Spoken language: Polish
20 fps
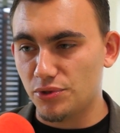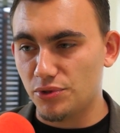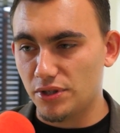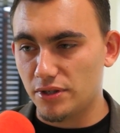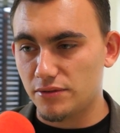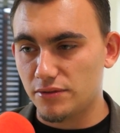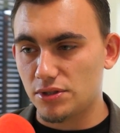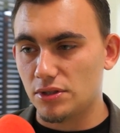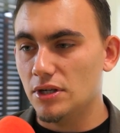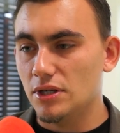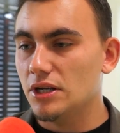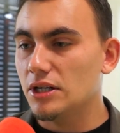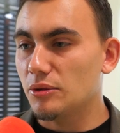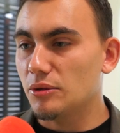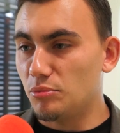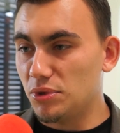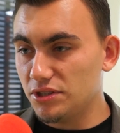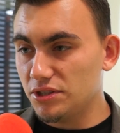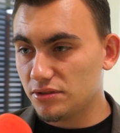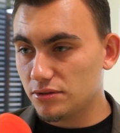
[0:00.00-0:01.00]
ponieważ
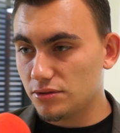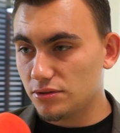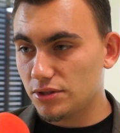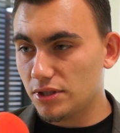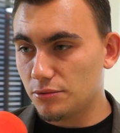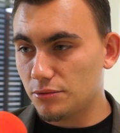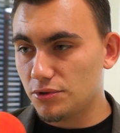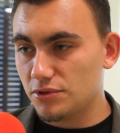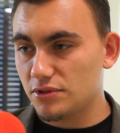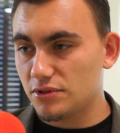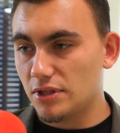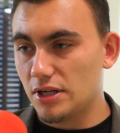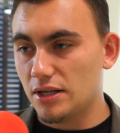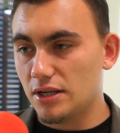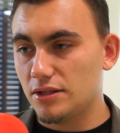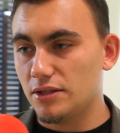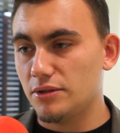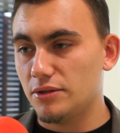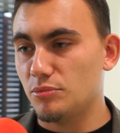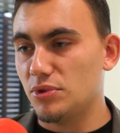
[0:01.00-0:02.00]
bliskość
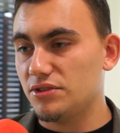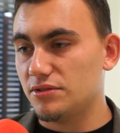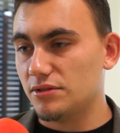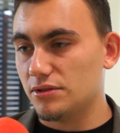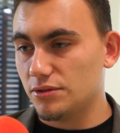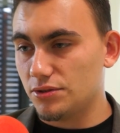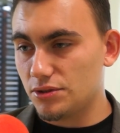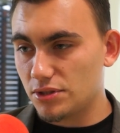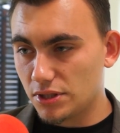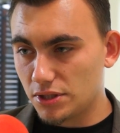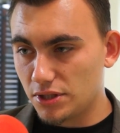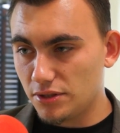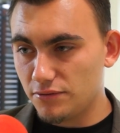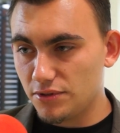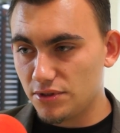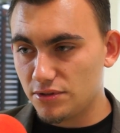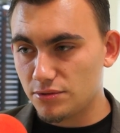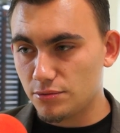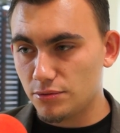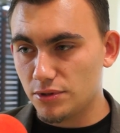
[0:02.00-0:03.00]
autostrady, bliskość rzeki
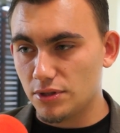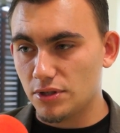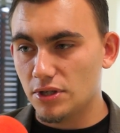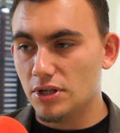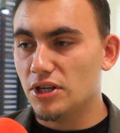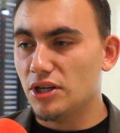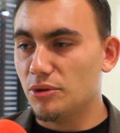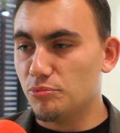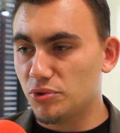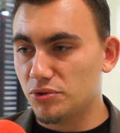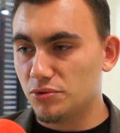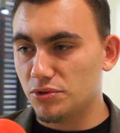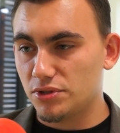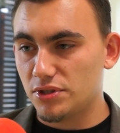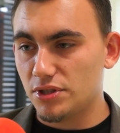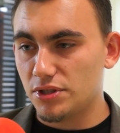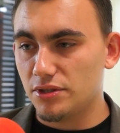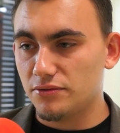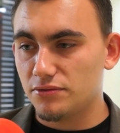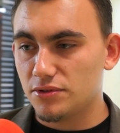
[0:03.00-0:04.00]
Wisły i
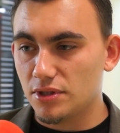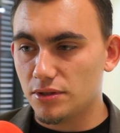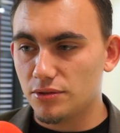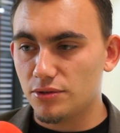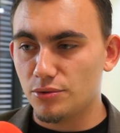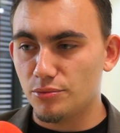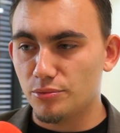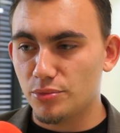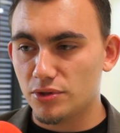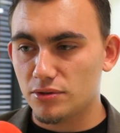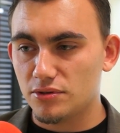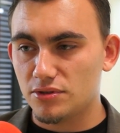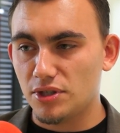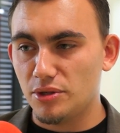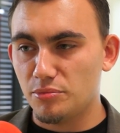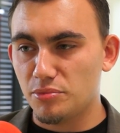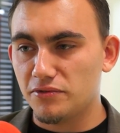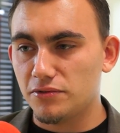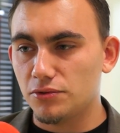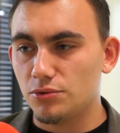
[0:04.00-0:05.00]
położenie w centrum
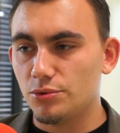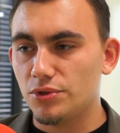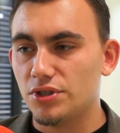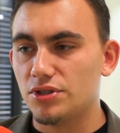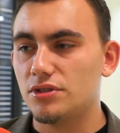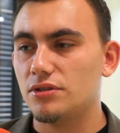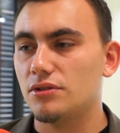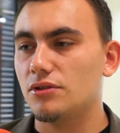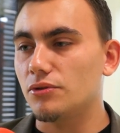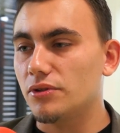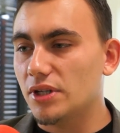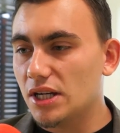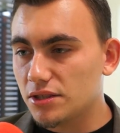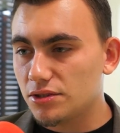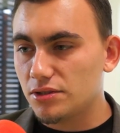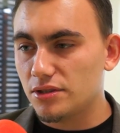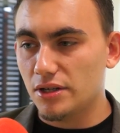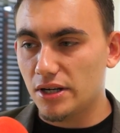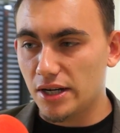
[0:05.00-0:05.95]
Polski powoduje, że to nasz